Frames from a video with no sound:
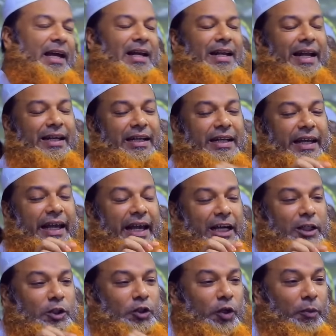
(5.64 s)
ইংল্যান্ডে
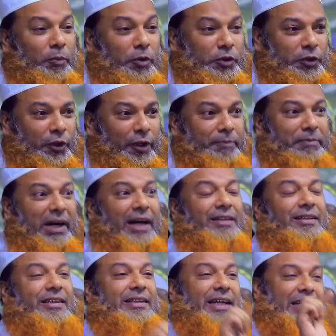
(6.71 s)
একজন
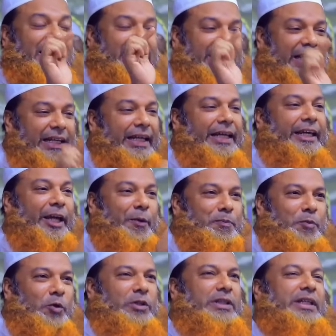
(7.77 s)
মুসলমান তার ছেলেকে
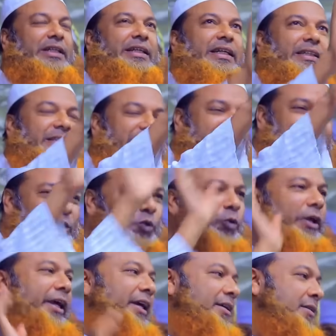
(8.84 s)
পড়তে দিয়েছি
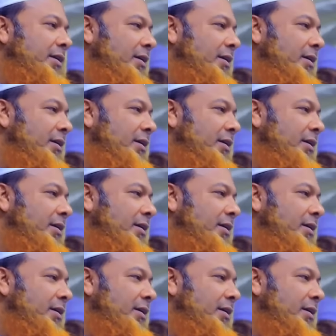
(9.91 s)
স্কুলে